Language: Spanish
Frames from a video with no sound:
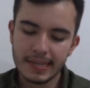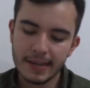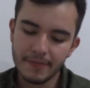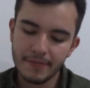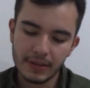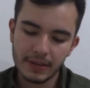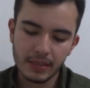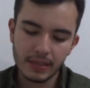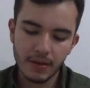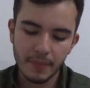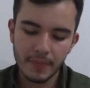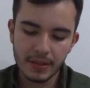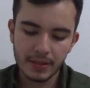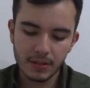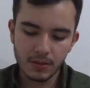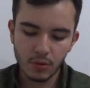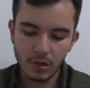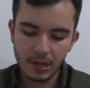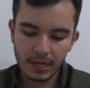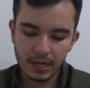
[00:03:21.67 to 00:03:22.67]
Efectivamente,
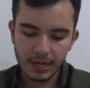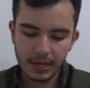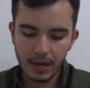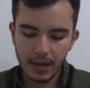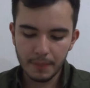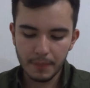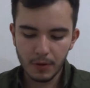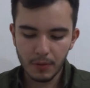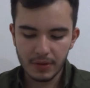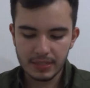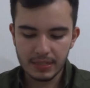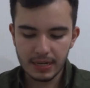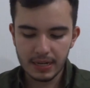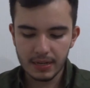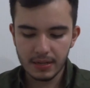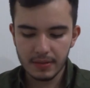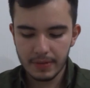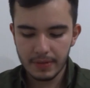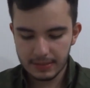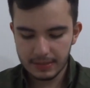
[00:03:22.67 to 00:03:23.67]
tuve que aprovechar
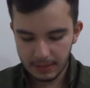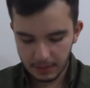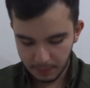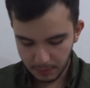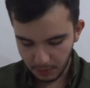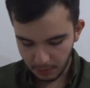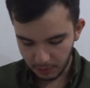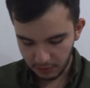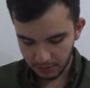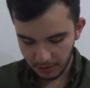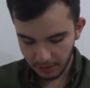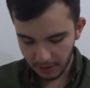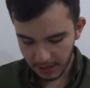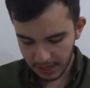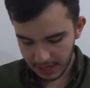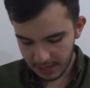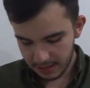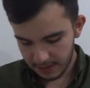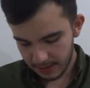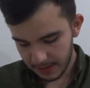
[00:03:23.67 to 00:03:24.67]
esas
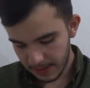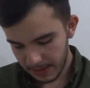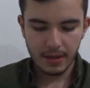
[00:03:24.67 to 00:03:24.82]
promociones.